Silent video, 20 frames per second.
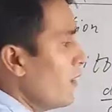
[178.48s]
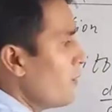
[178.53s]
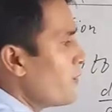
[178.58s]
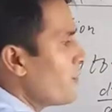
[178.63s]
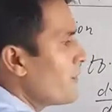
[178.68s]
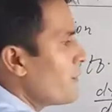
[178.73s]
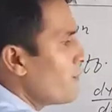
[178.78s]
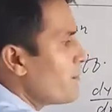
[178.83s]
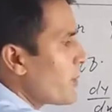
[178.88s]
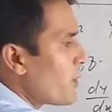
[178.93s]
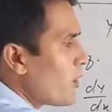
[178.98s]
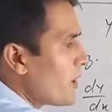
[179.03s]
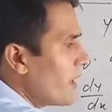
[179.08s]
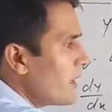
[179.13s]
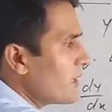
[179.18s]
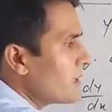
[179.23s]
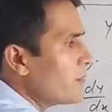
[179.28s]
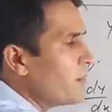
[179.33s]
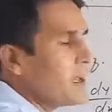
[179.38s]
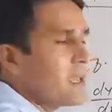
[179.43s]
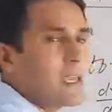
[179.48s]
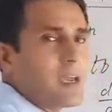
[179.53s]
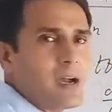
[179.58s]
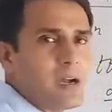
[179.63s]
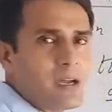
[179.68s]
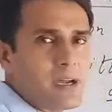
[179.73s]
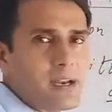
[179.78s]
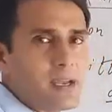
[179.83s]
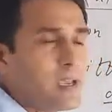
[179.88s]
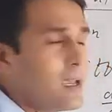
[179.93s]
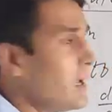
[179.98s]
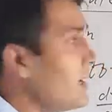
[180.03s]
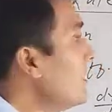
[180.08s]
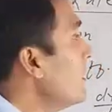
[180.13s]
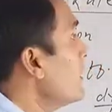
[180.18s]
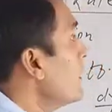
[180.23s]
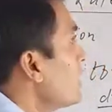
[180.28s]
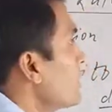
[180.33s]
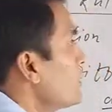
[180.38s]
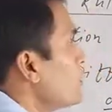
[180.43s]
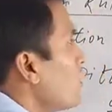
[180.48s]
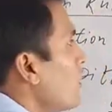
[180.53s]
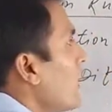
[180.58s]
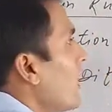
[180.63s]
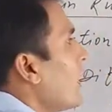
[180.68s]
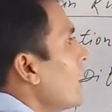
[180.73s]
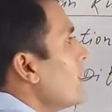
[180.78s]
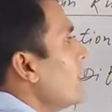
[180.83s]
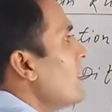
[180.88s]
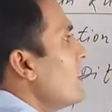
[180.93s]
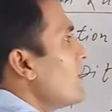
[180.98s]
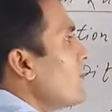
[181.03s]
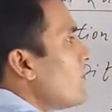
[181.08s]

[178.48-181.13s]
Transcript: फिर प्रोडक्ट में क्या करेंगे जो अंदर